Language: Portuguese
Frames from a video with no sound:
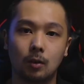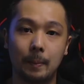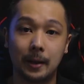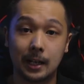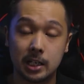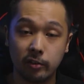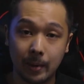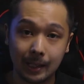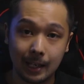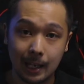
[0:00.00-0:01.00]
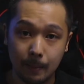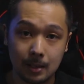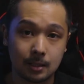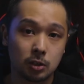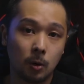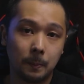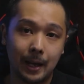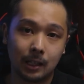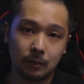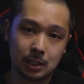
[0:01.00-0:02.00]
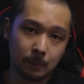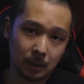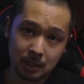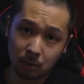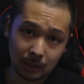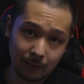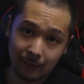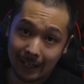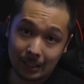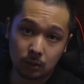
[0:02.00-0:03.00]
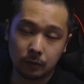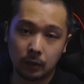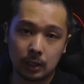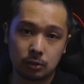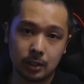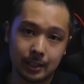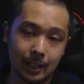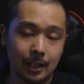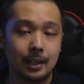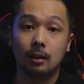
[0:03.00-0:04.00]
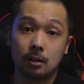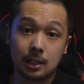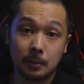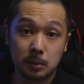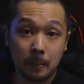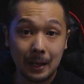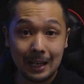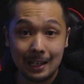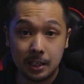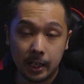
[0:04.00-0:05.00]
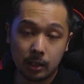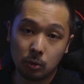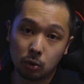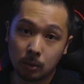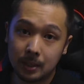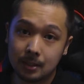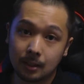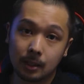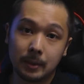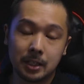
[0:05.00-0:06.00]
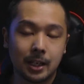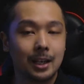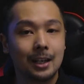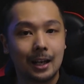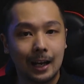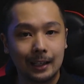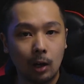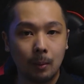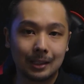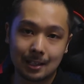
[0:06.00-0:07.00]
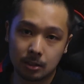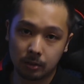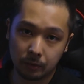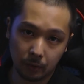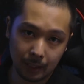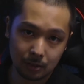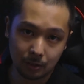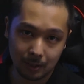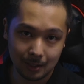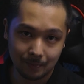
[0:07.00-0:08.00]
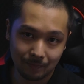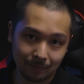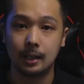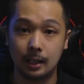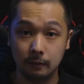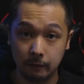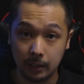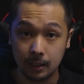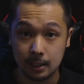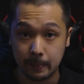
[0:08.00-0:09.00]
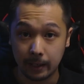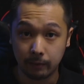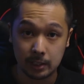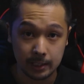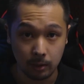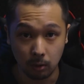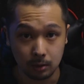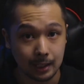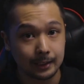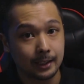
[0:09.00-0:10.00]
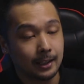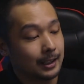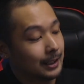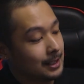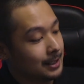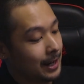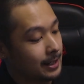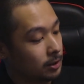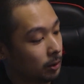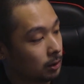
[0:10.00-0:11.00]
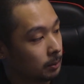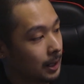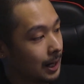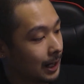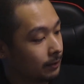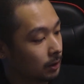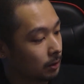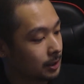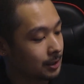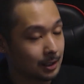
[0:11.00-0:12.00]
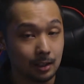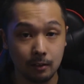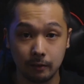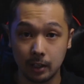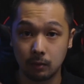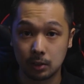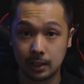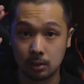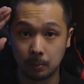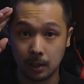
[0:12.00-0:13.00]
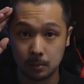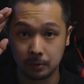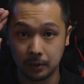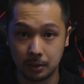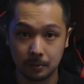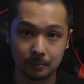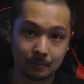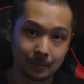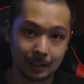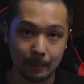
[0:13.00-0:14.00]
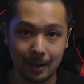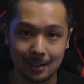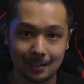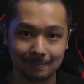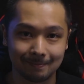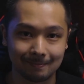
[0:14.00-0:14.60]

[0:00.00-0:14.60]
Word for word: O aplicativo MyDelink é bastante completo, você pode encontrar várias configurações nele e nós temos uma playlist aqui no YouTube ensinando a mexer em cada uma dessas configurações. Enfim, espero que vocês tenham gostado aqui da DCS 86LHV2 e vejo vocês no próximo vídeo. Até mais!